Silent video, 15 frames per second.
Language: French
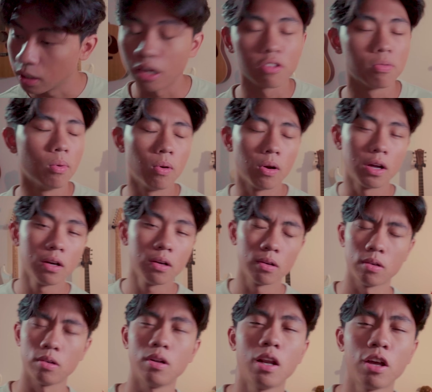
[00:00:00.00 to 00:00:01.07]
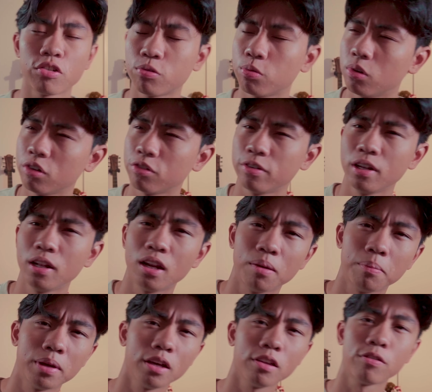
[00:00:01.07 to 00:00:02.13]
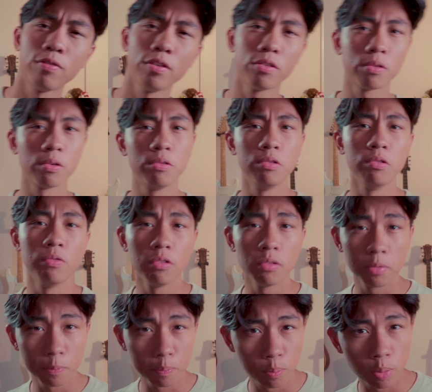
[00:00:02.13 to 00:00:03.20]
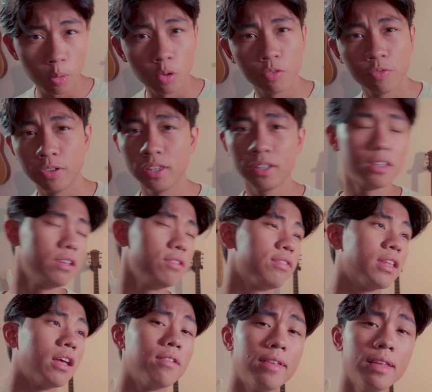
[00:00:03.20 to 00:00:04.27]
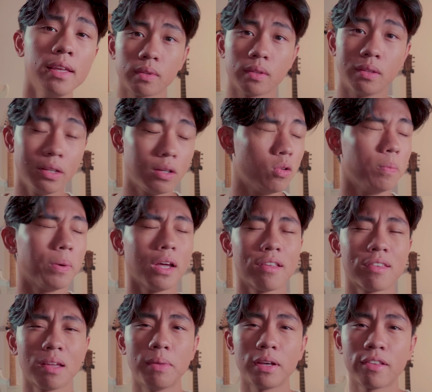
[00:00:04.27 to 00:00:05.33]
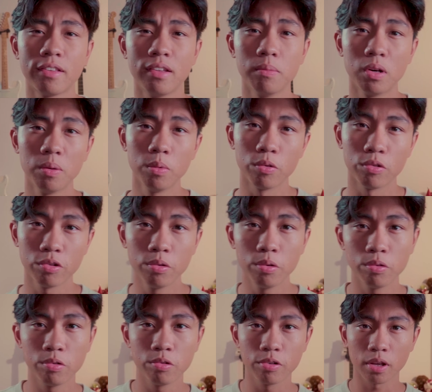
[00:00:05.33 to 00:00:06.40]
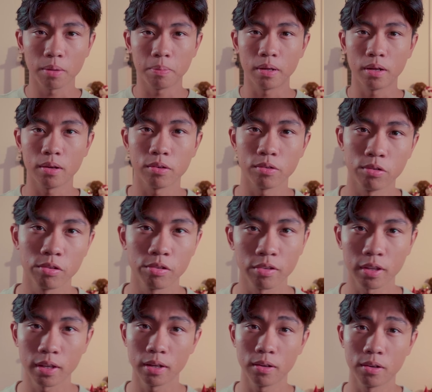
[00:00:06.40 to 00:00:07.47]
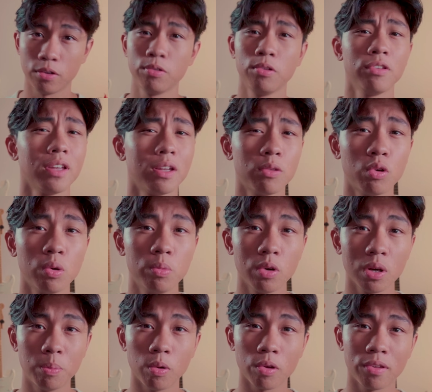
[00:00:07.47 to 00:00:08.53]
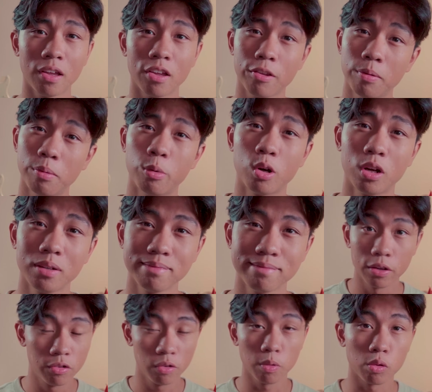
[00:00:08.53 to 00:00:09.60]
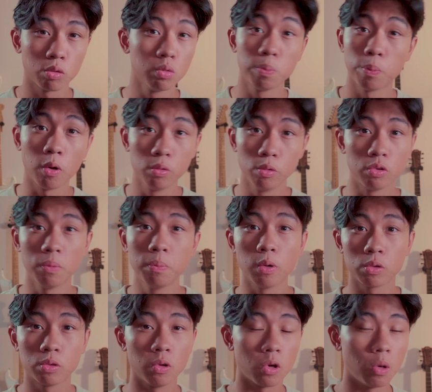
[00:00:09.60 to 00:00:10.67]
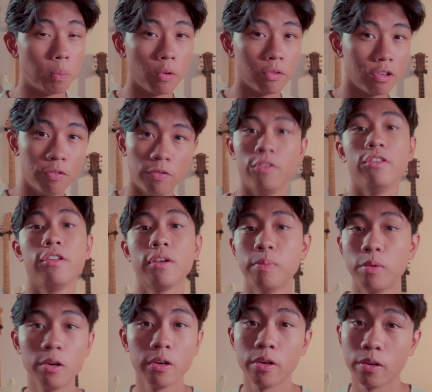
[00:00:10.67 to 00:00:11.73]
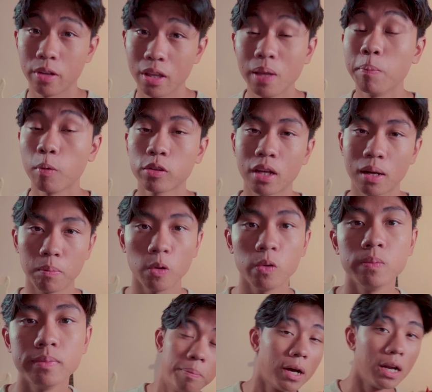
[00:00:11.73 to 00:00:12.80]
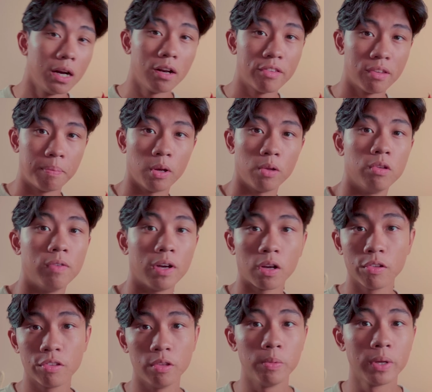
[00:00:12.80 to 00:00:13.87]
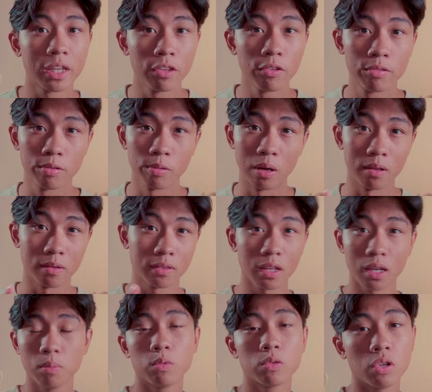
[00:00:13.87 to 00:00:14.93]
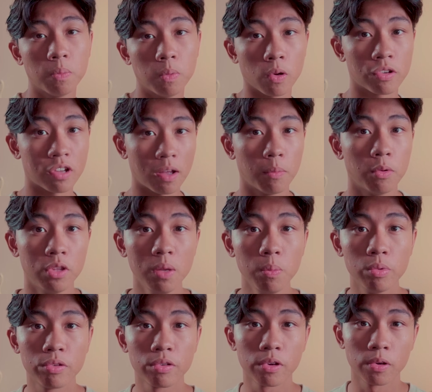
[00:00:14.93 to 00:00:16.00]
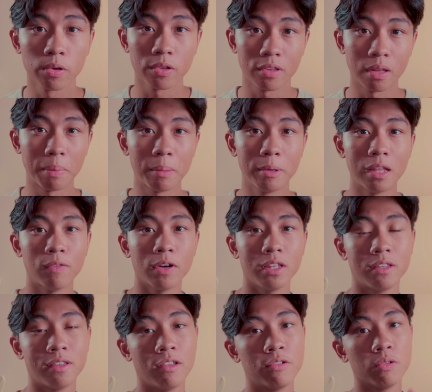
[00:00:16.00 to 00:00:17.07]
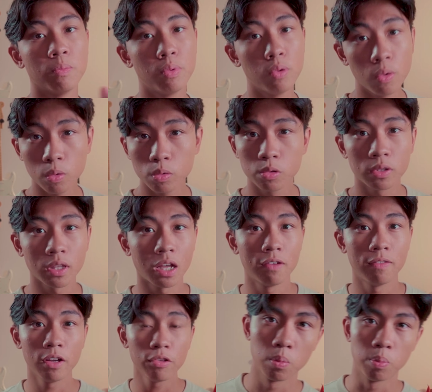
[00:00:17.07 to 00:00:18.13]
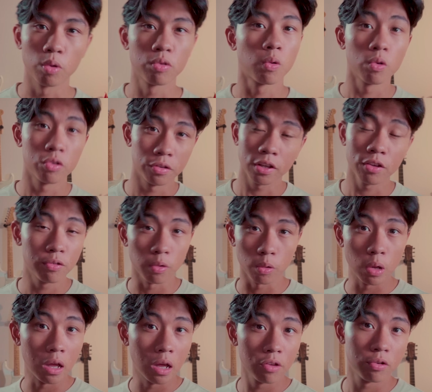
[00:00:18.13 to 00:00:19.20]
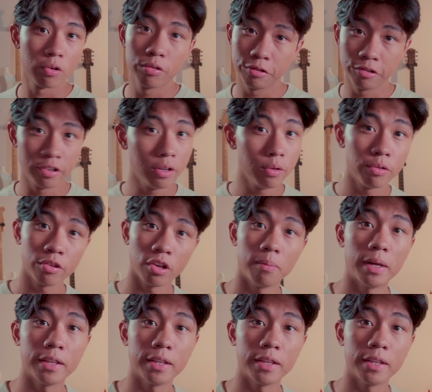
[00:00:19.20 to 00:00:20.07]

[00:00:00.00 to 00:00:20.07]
et à ce moment là euh, lâche-toi fais de la merde fais ce que tu veux profite, kiffe ta vie, décompresse un maximum, je ne jugerai pas, je serai, euh, je serai trop bourré pour ça à ce moment-là. Et surtout, prends du temps pour te reposer physiquement euh, et mentalement. En parallèle, ces périodes de vacances et de week-ends sont un très bon temps pour charbonner puisque ça permet d'avoir des sessions plus longues de travail pour se concentrer sur un seul sujet, une seule